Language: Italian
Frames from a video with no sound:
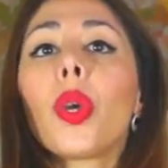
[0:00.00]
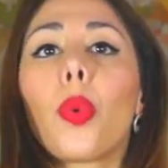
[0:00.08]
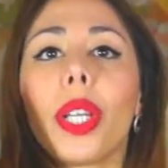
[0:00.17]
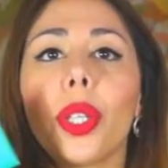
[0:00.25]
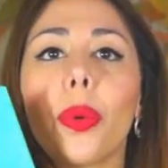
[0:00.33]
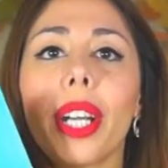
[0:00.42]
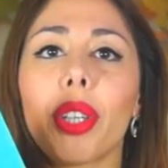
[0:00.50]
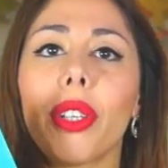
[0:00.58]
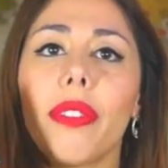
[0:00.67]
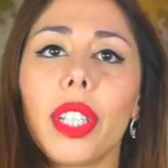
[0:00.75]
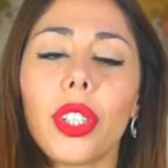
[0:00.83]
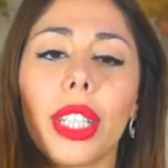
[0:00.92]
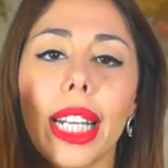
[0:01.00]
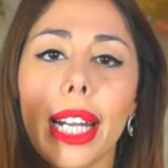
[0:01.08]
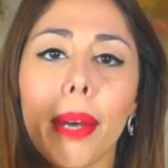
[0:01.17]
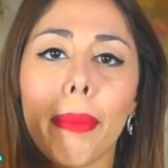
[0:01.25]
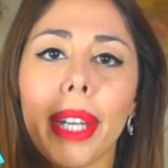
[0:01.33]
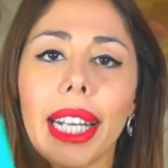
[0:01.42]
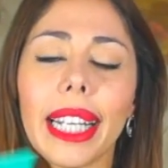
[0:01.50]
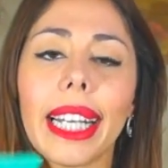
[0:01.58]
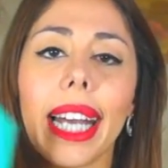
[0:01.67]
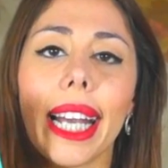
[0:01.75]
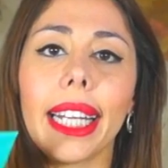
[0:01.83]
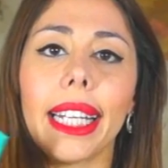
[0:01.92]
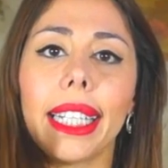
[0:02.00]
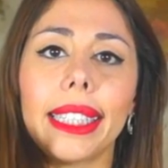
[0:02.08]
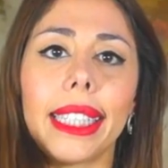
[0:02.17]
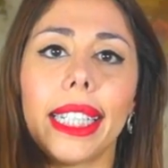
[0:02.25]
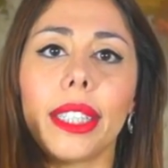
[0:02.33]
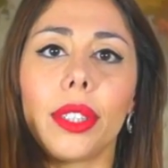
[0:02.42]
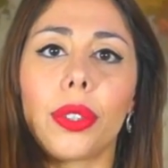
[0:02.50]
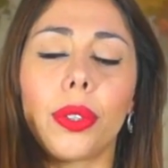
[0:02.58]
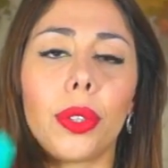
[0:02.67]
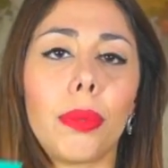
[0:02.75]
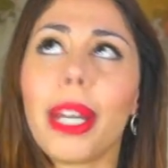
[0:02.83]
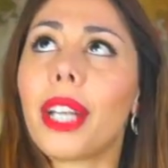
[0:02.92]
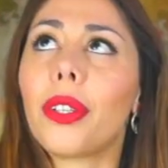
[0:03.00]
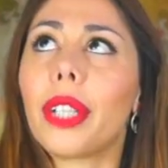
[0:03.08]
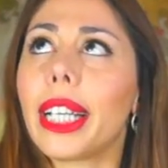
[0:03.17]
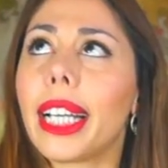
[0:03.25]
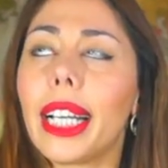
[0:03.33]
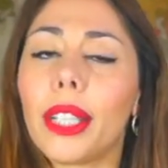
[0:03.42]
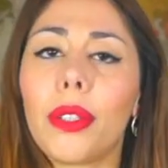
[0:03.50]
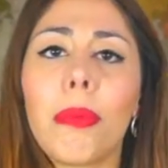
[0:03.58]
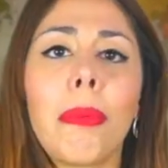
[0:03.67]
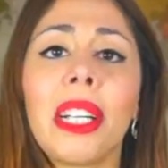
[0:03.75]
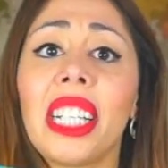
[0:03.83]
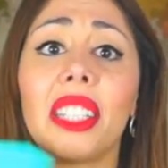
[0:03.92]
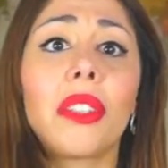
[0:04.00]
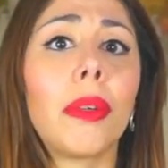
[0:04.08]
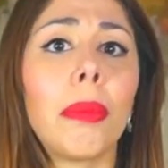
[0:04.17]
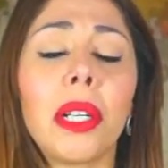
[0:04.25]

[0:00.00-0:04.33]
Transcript: Quando guardo i video delle americane sento mi hanno regalato il pannetto,